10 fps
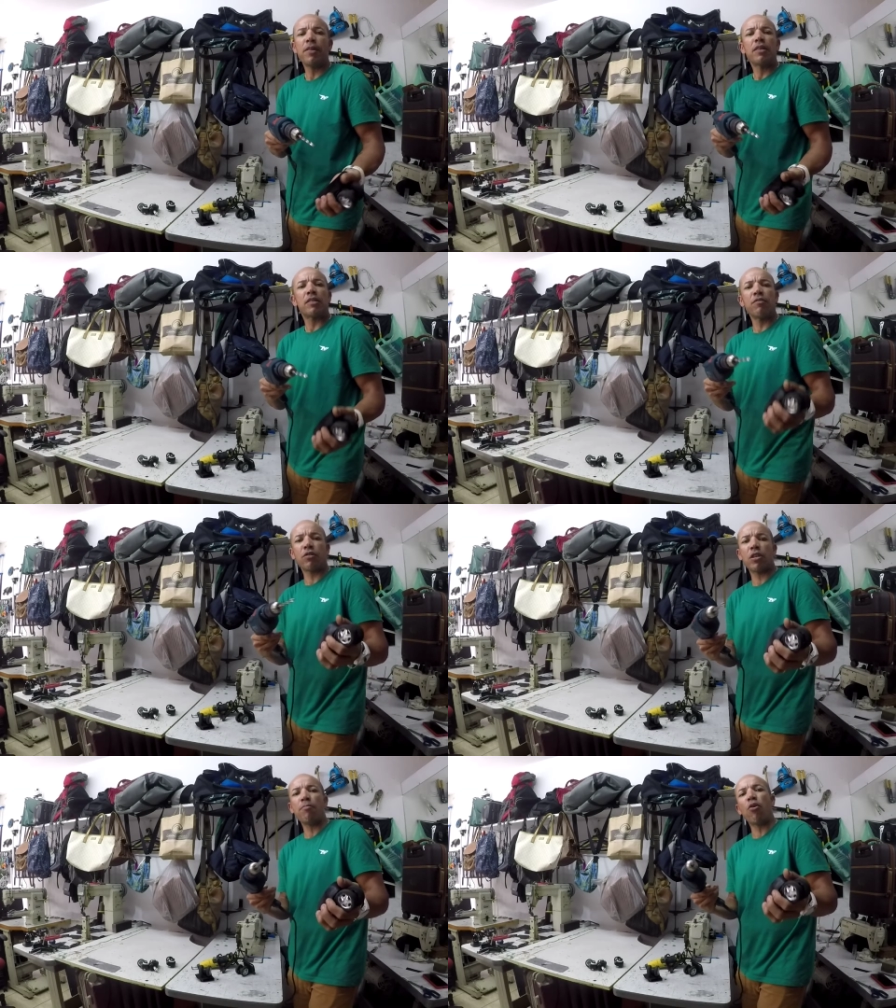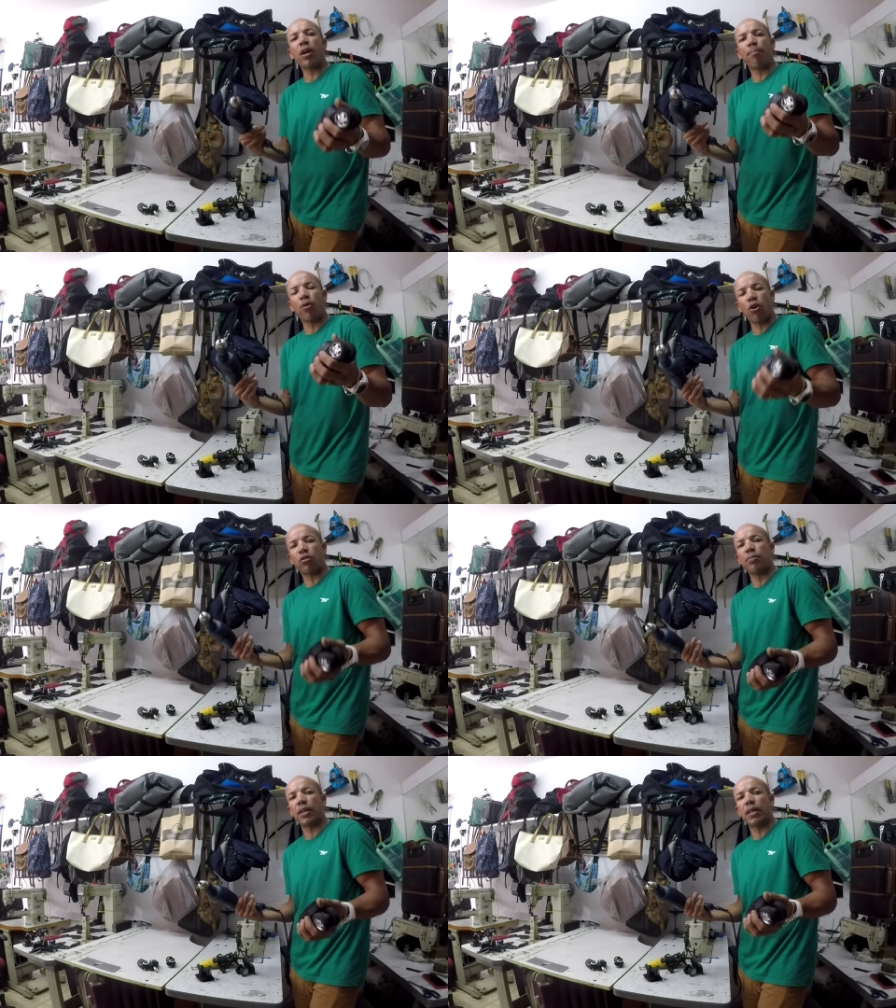Se você mora
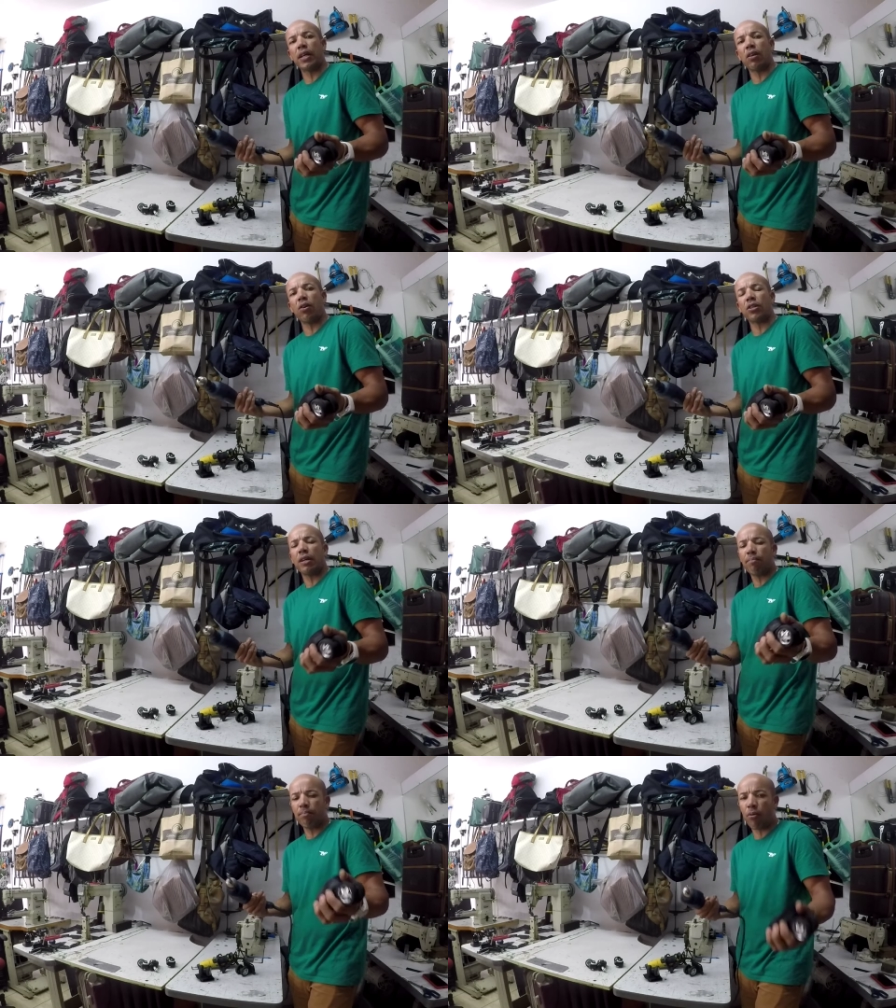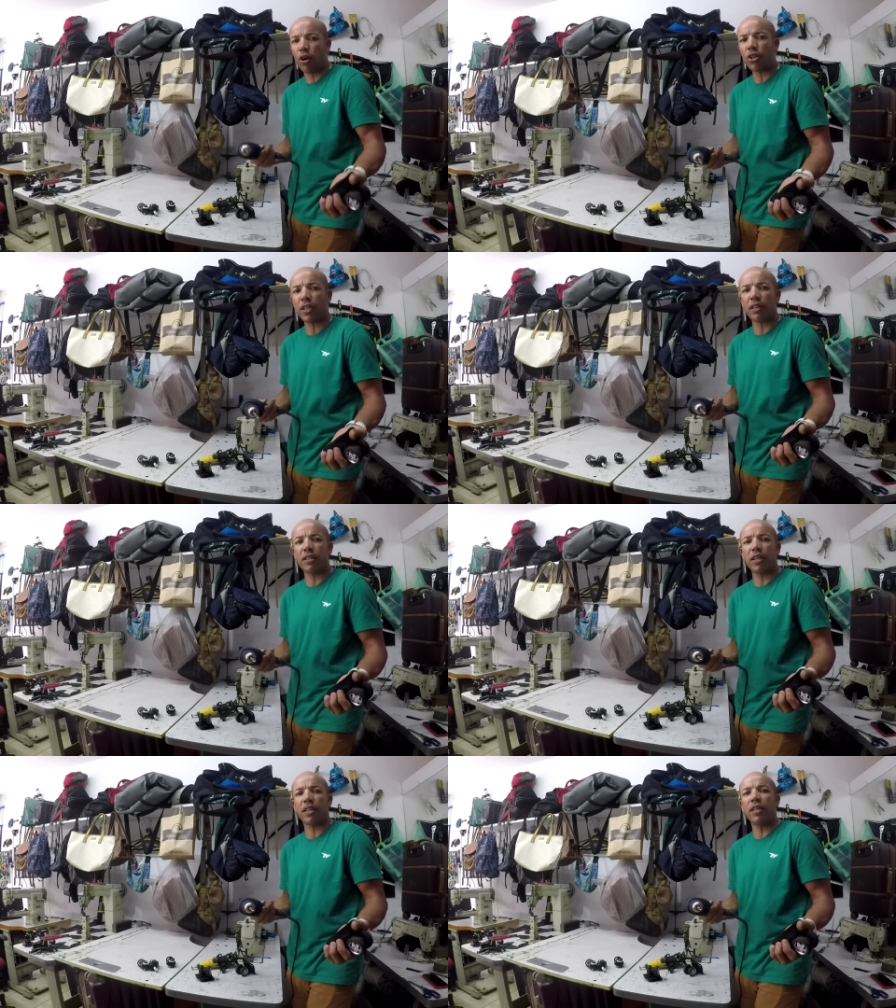próximo aqui da loja, pode
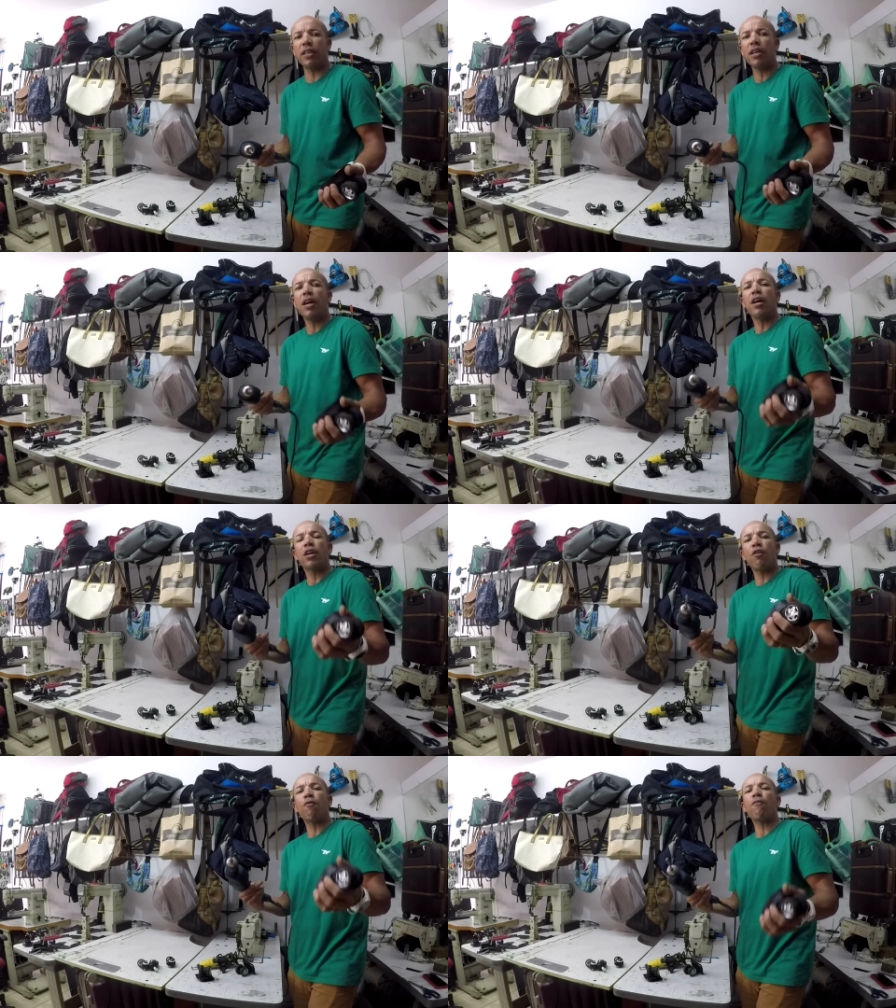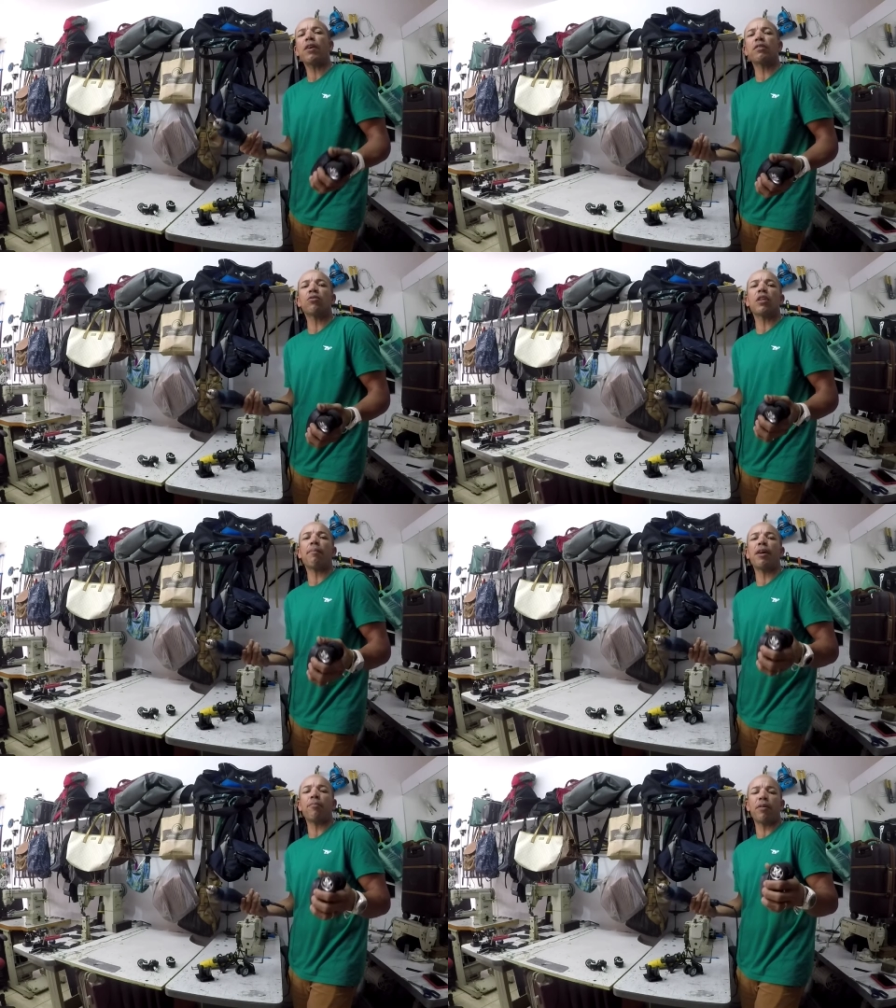trazer aqui que eu vou fazer o
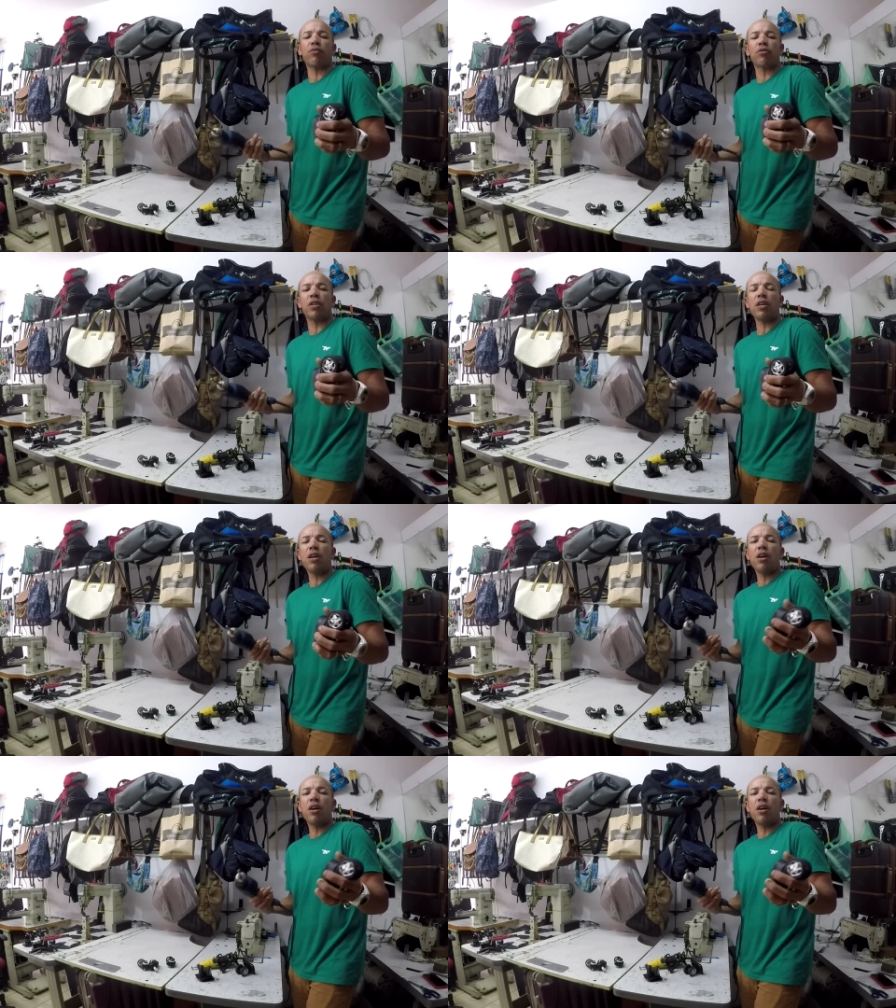trabalho para você.